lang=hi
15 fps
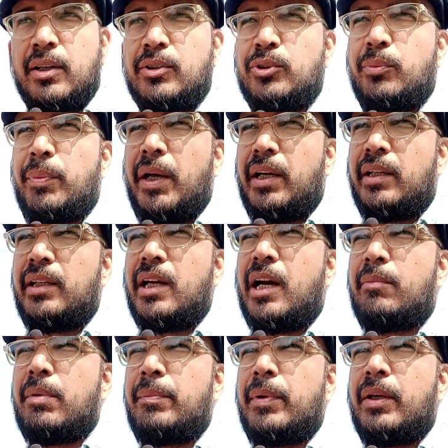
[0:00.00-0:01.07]
जो बेटियां
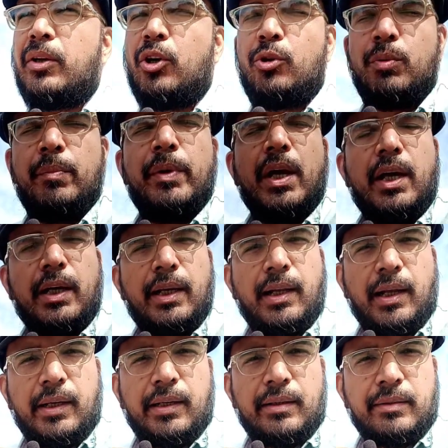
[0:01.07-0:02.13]
आप अपने घरों में ब्याह के
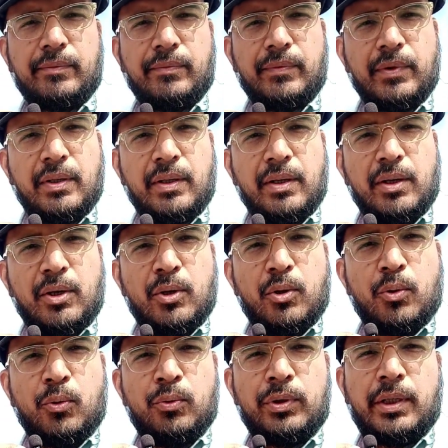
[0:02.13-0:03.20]
लाए
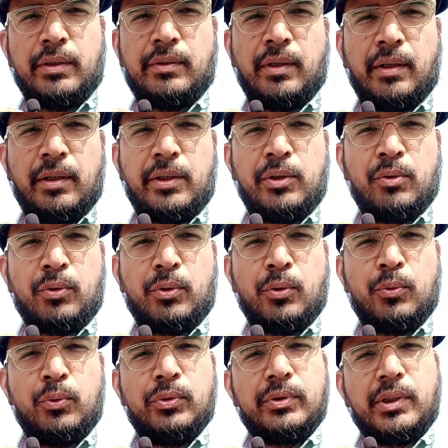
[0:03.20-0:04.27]
हैं उनकी ज़िंदगियों
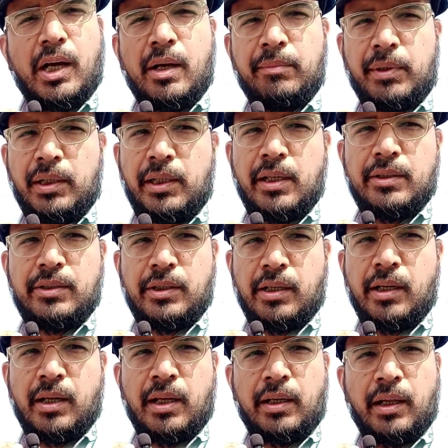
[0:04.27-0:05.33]
को उस काम के लिए
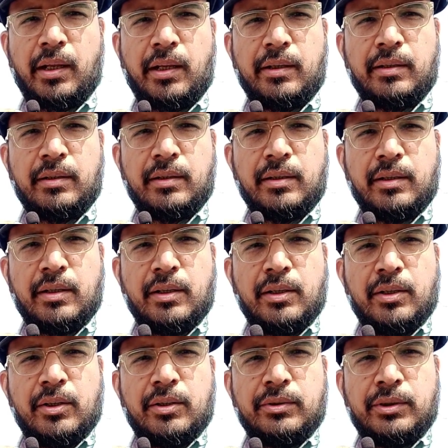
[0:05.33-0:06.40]
अजीरा ना करें
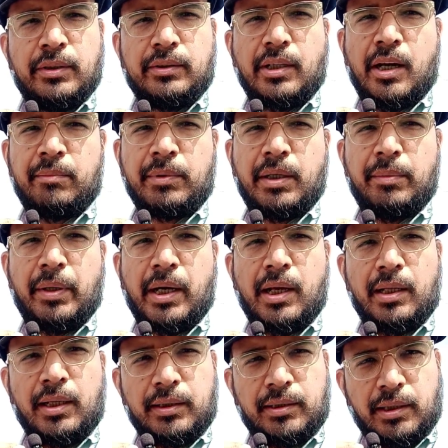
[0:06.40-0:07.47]
जिस काम का
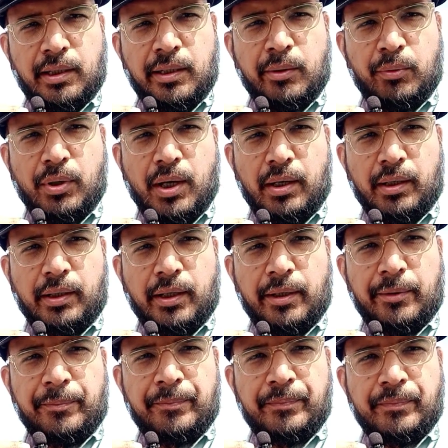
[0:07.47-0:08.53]
बेड़ा अल्लाह ताला ने उठा रखा है